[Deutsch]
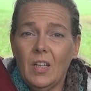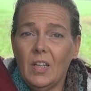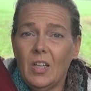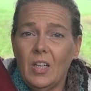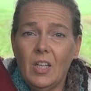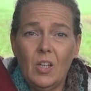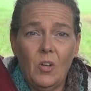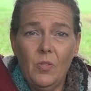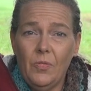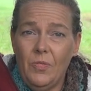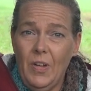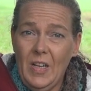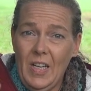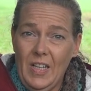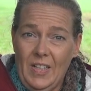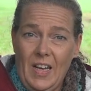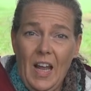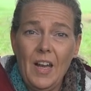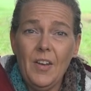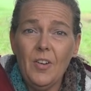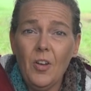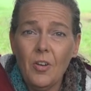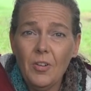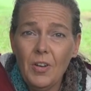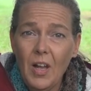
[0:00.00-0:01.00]
Äh, und wenn ihr
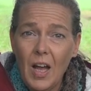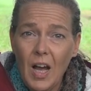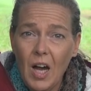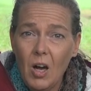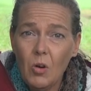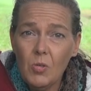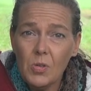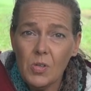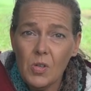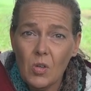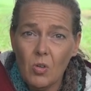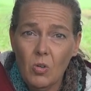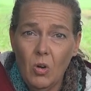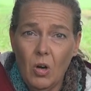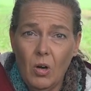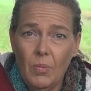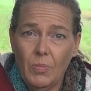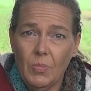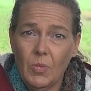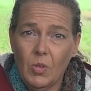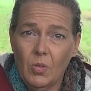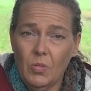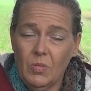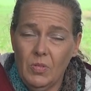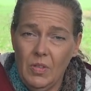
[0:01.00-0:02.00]
dann noch nach Hause
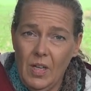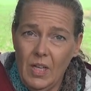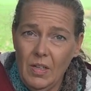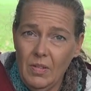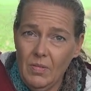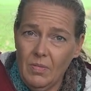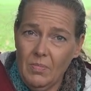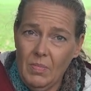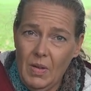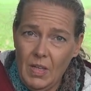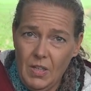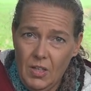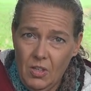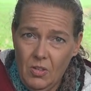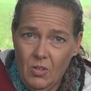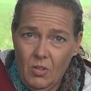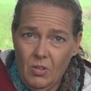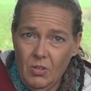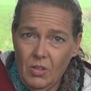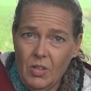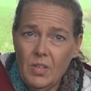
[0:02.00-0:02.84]
kommt und dann macht ihr noch